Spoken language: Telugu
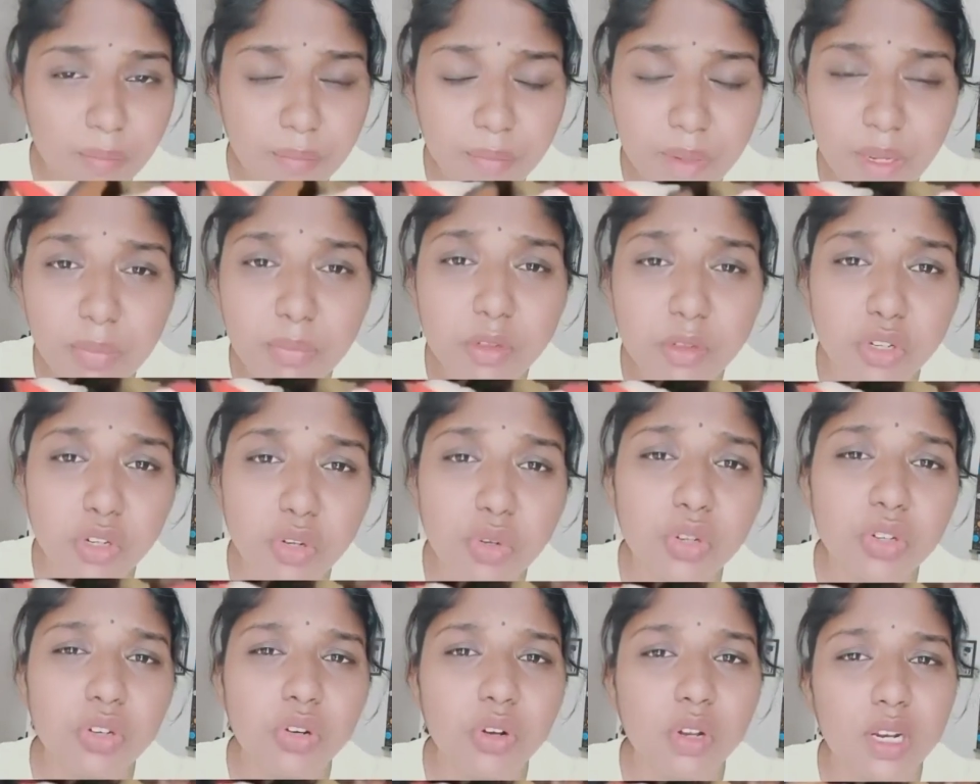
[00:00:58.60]
మేము
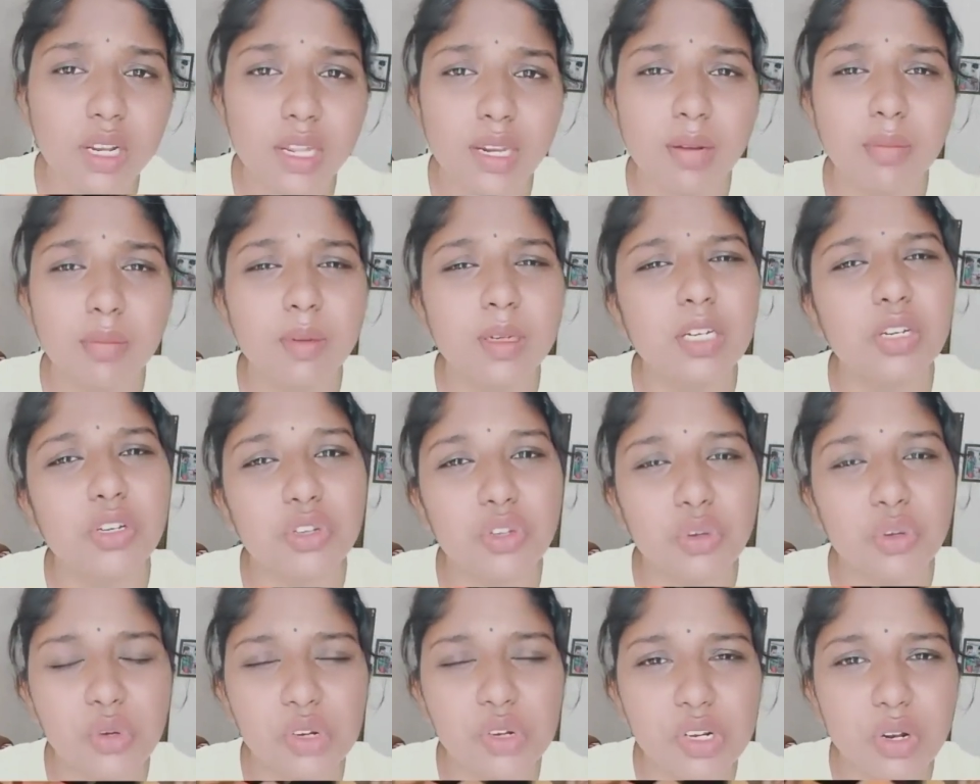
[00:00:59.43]
డ్యూటీలో లేనమంటే
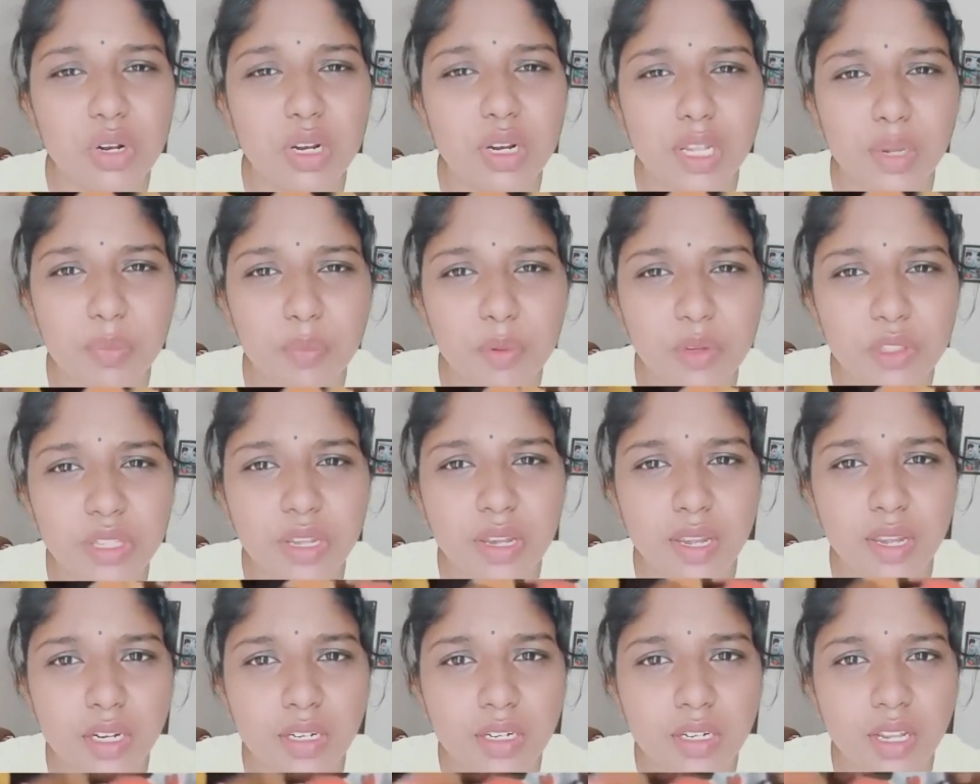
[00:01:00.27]
డ్యూటీలో లేకపోతే
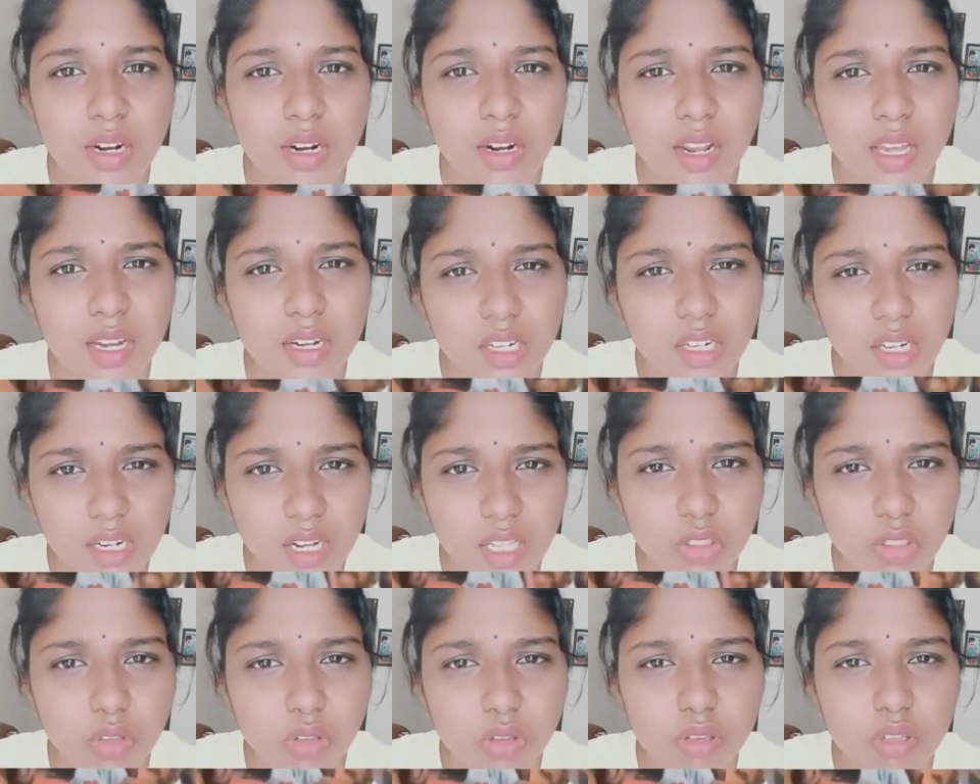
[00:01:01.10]
ఏంటన్నా ఇట్లా
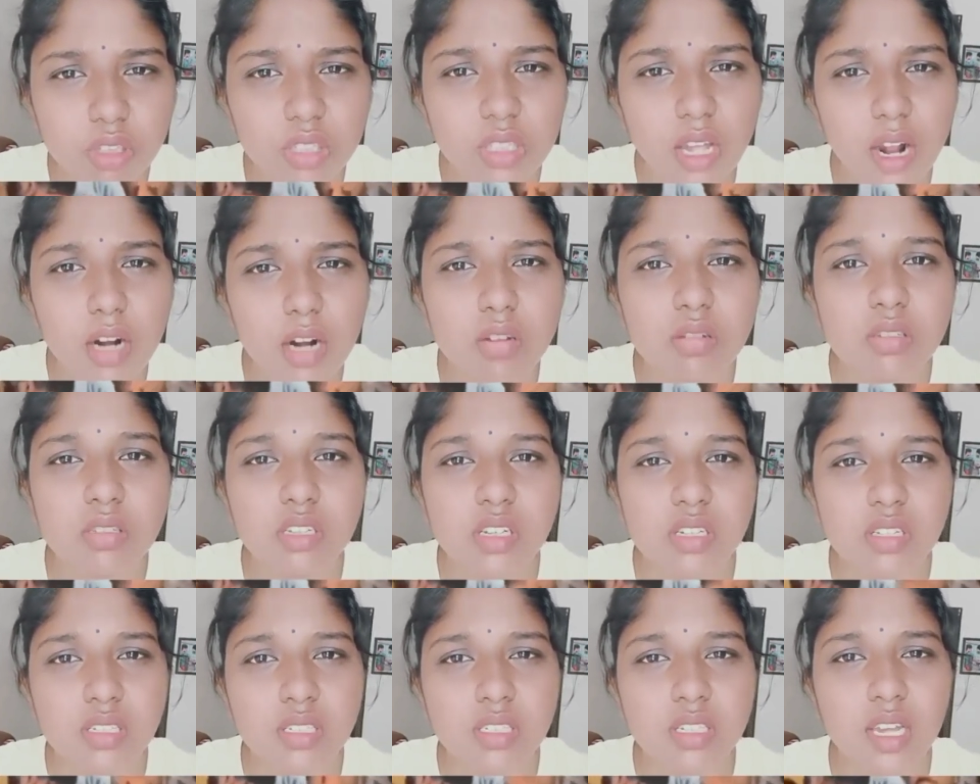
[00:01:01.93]
కత్తులతో దాడులు
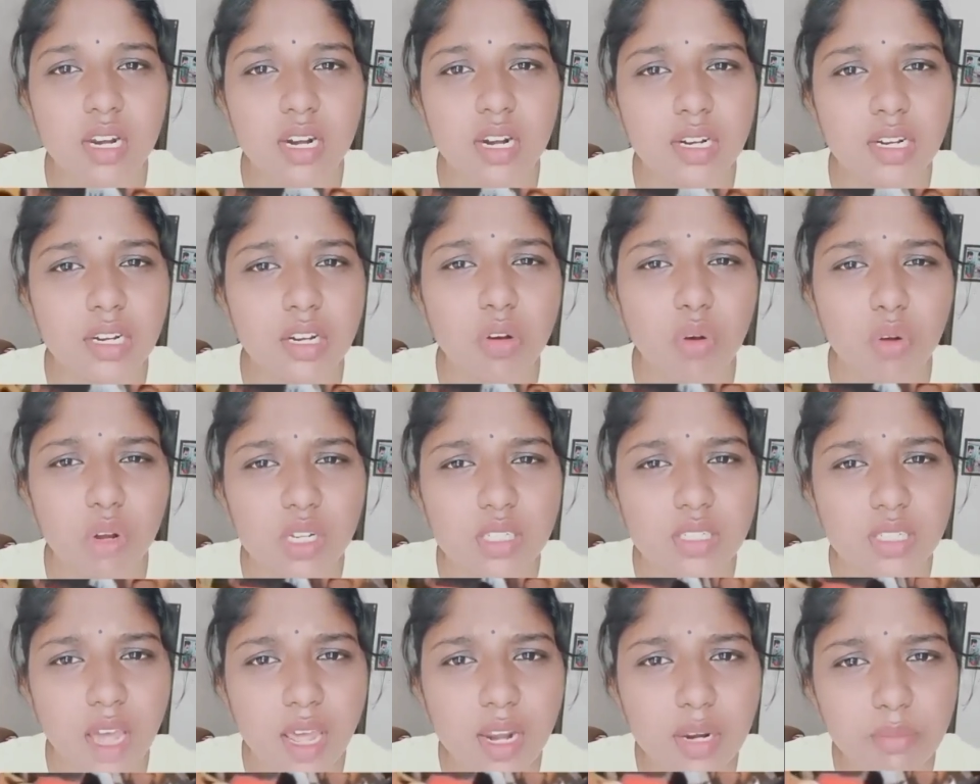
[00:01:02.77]
చేస్తున్నారంటే
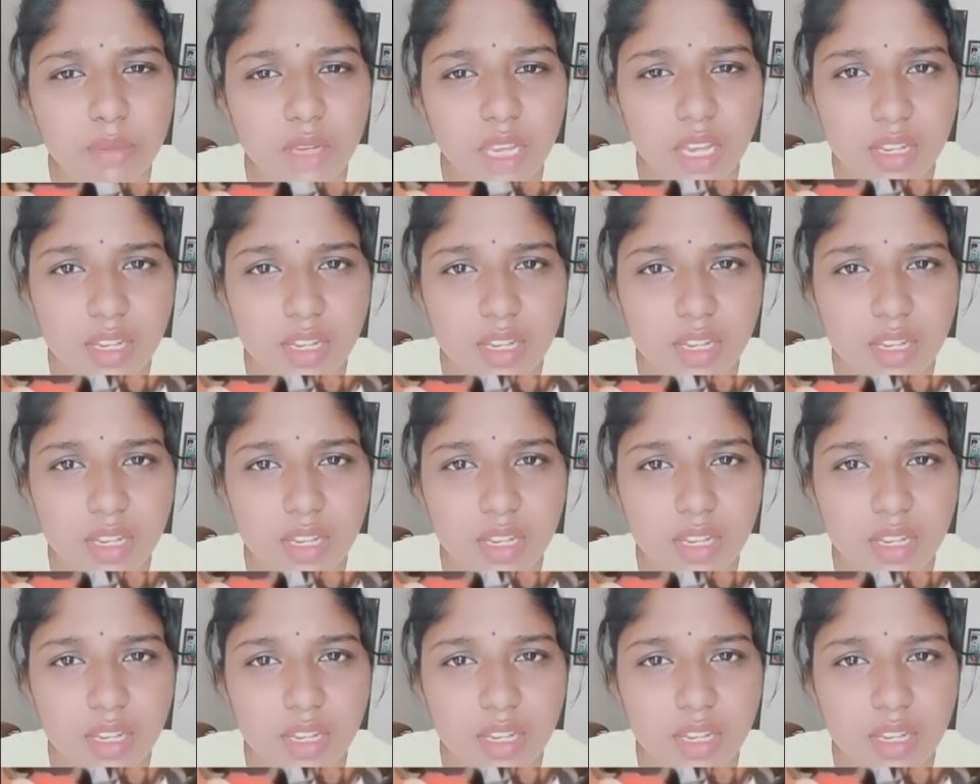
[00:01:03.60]
ఒకసారి మీ